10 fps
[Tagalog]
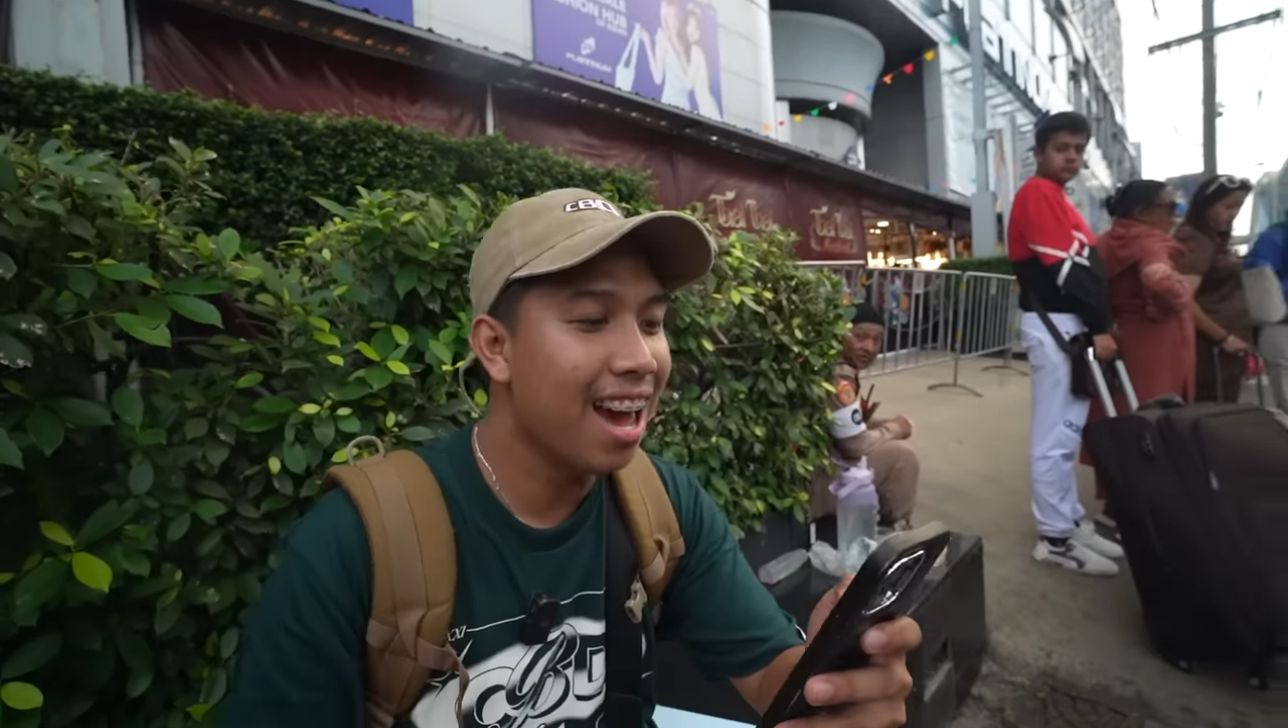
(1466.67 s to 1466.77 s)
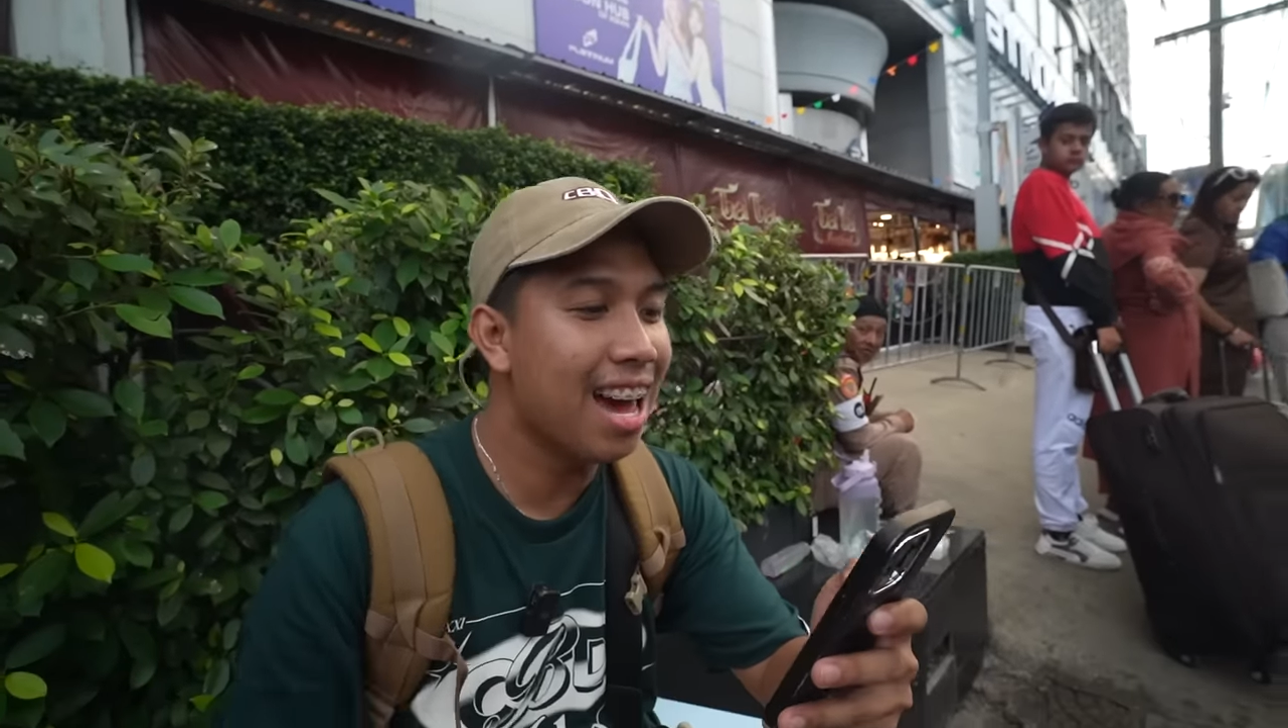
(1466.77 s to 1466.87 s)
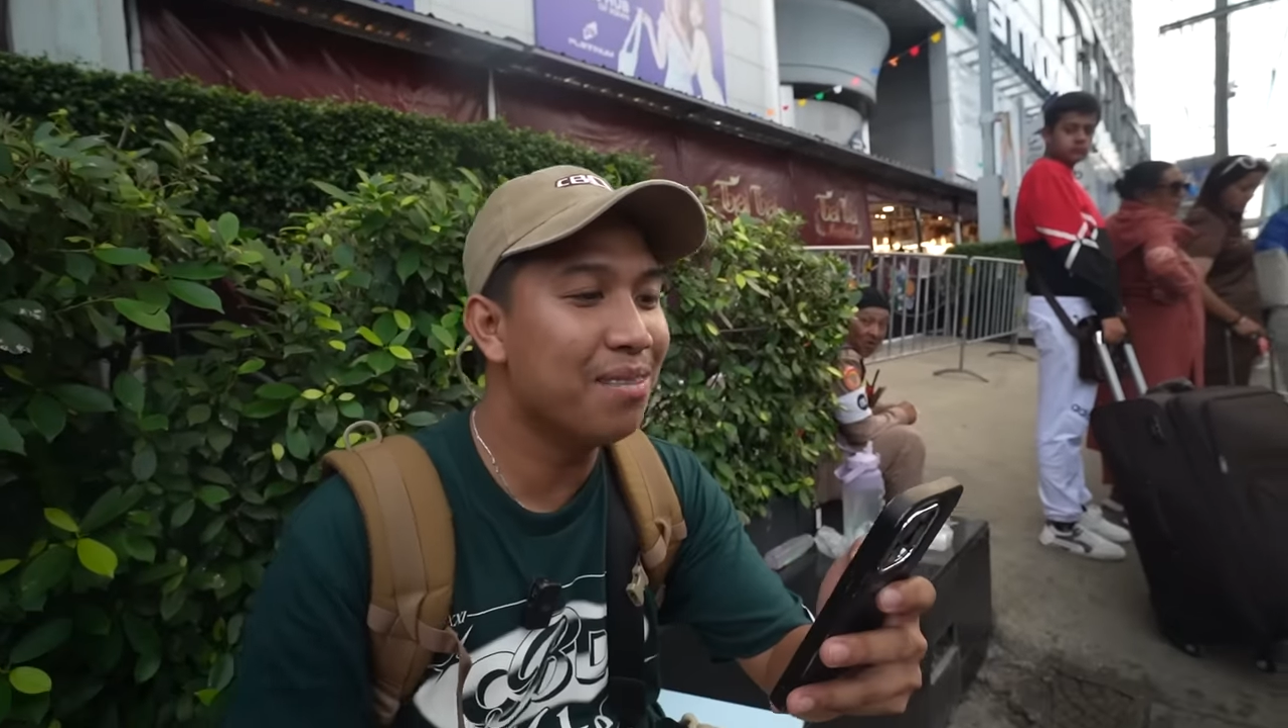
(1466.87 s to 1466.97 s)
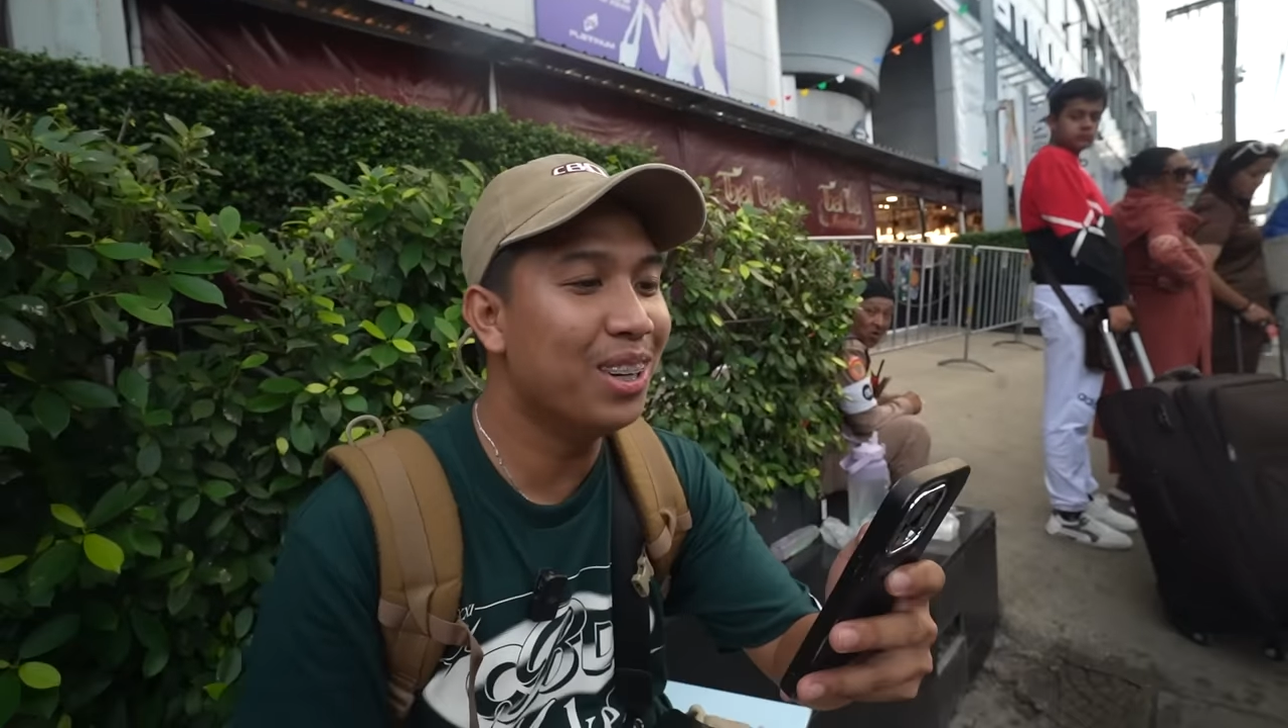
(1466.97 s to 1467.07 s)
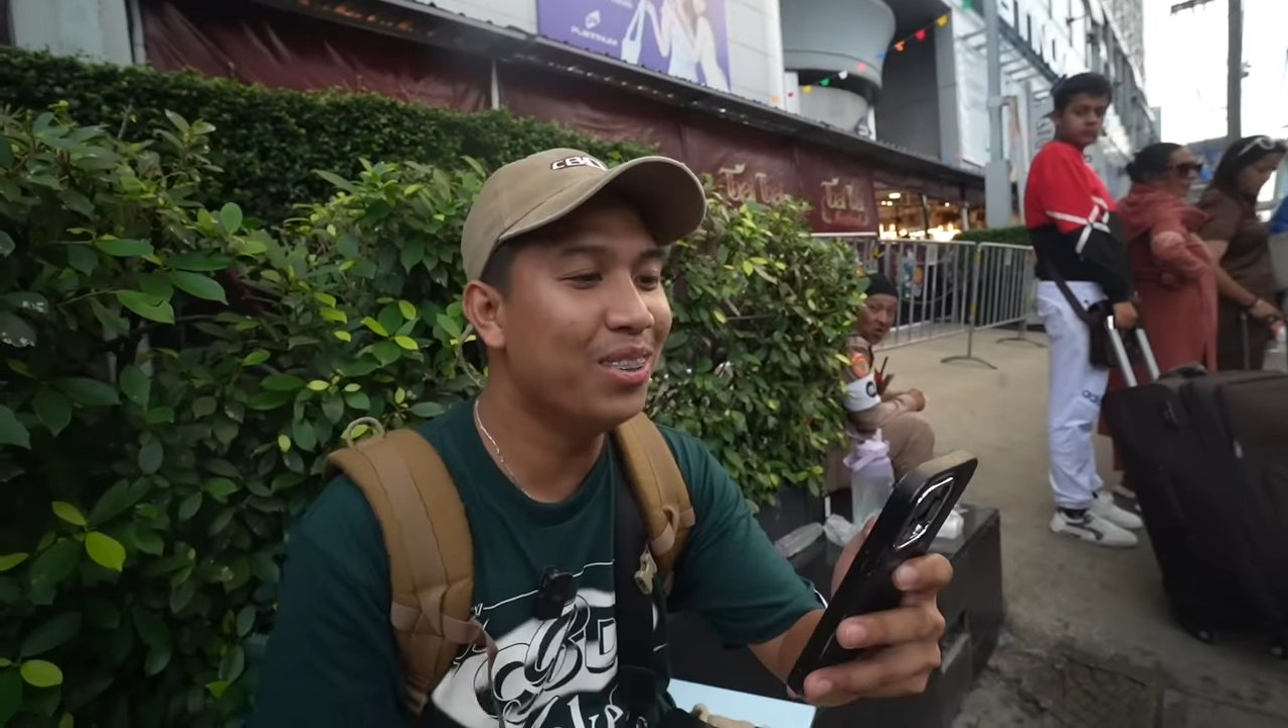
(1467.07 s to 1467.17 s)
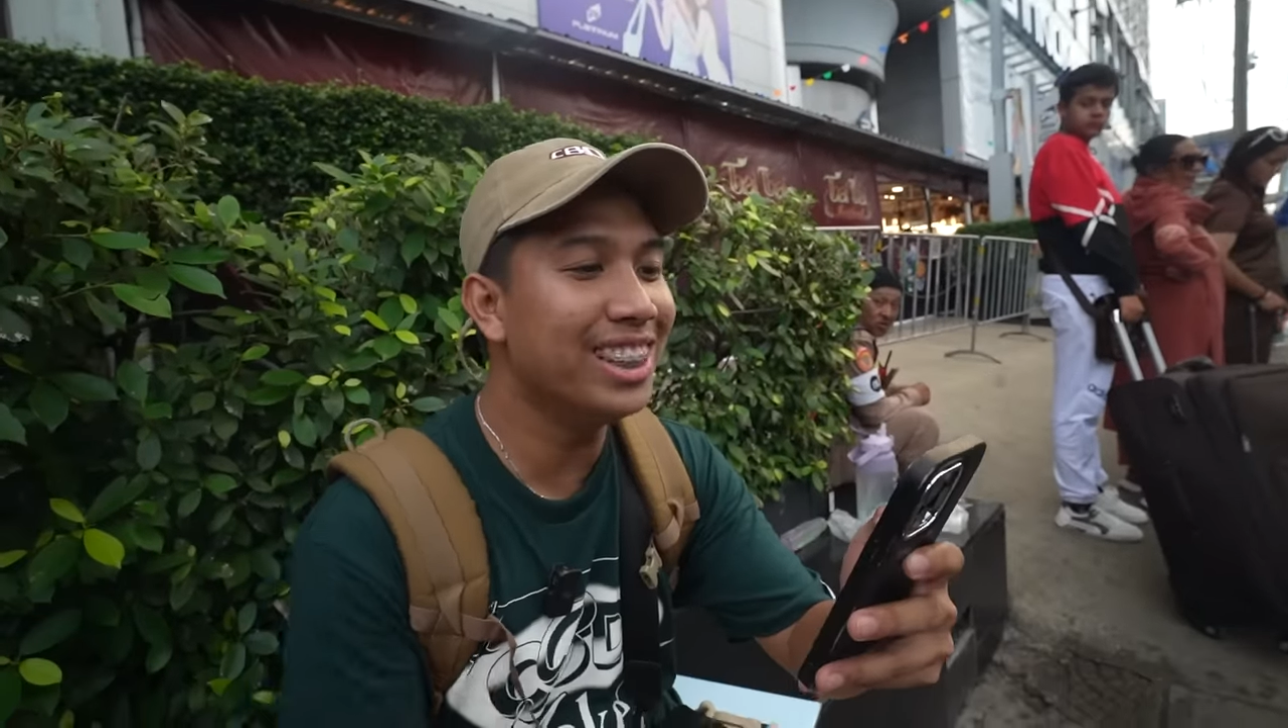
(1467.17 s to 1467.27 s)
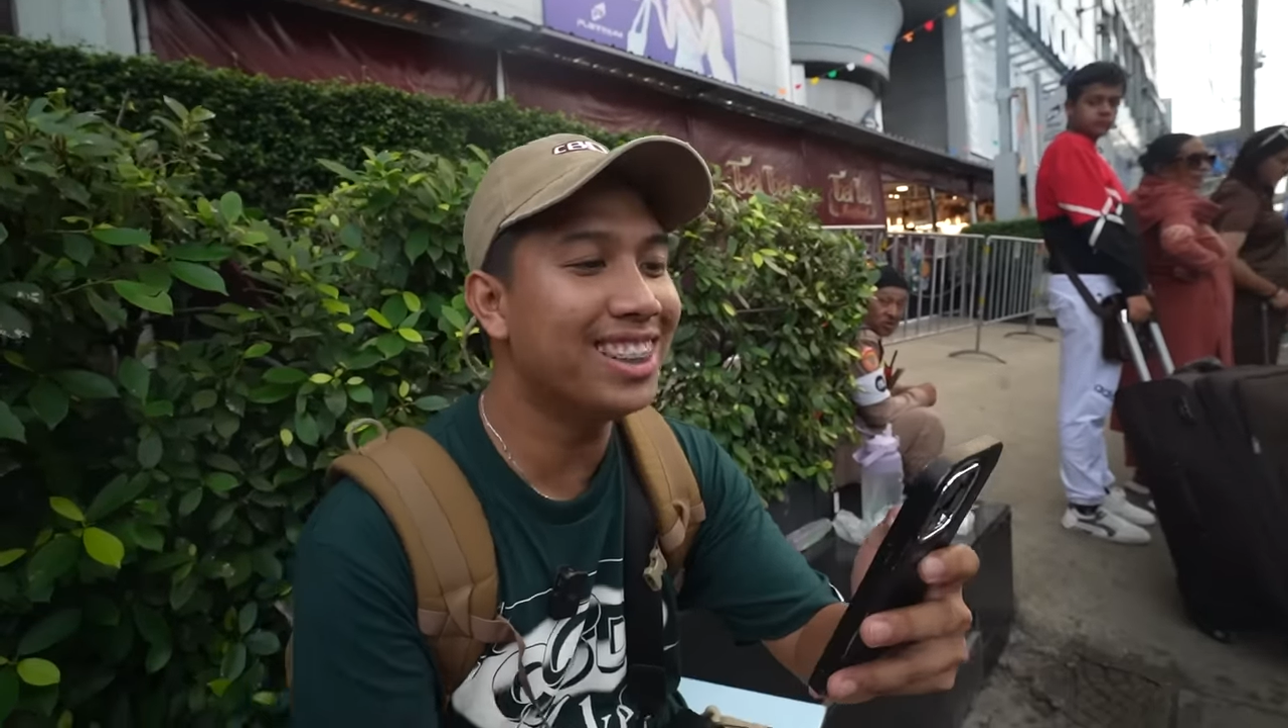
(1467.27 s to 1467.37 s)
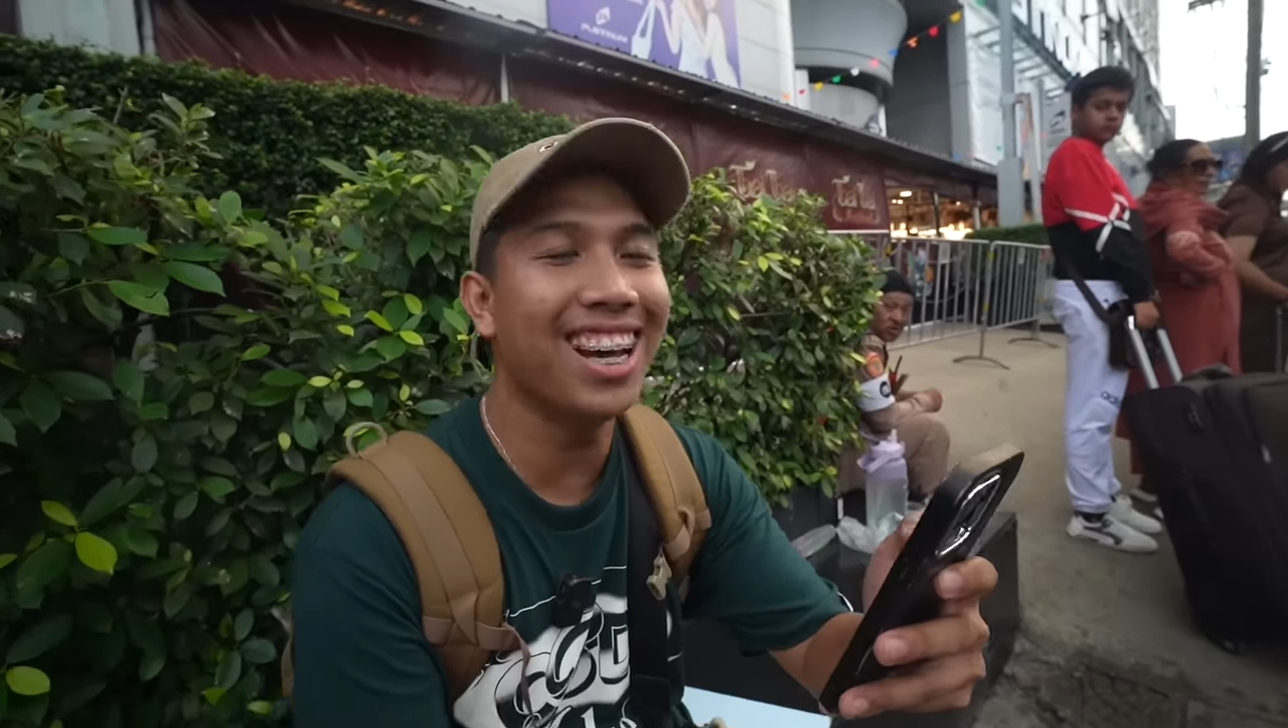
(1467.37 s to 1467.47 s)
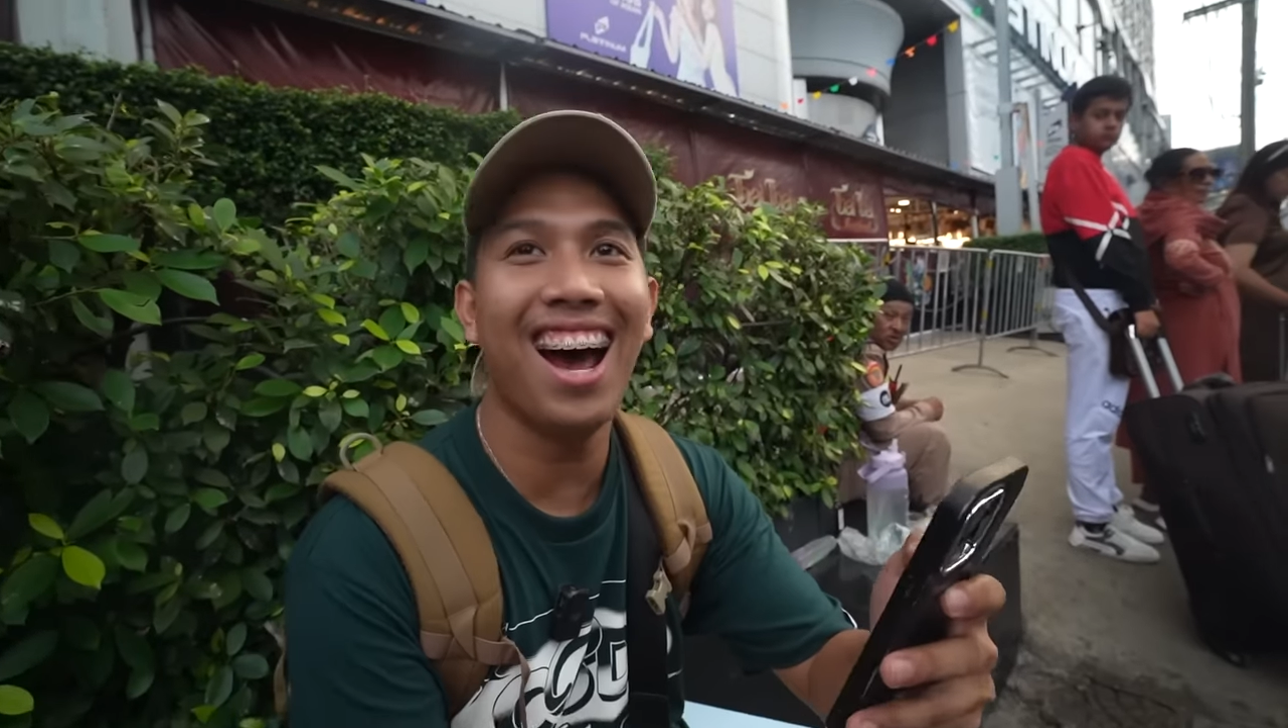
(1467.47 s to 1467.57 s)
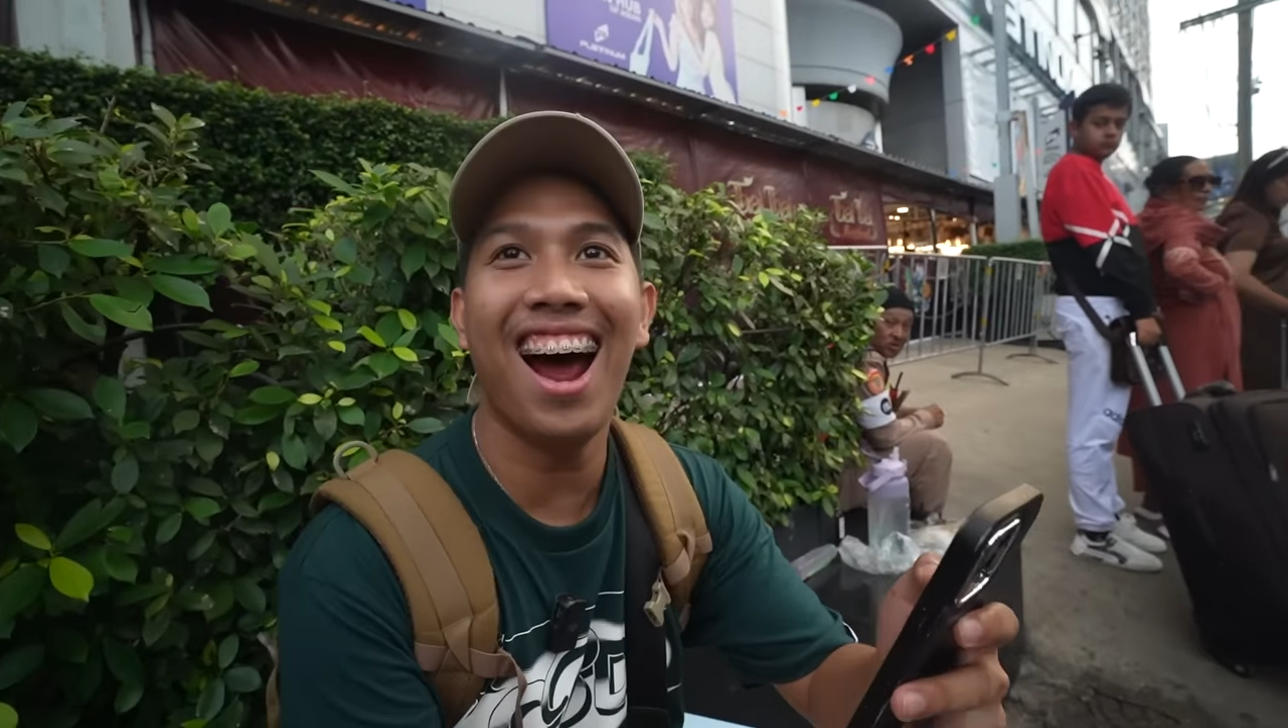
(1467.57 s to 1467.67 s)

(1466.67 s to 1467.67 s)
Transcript: Emerys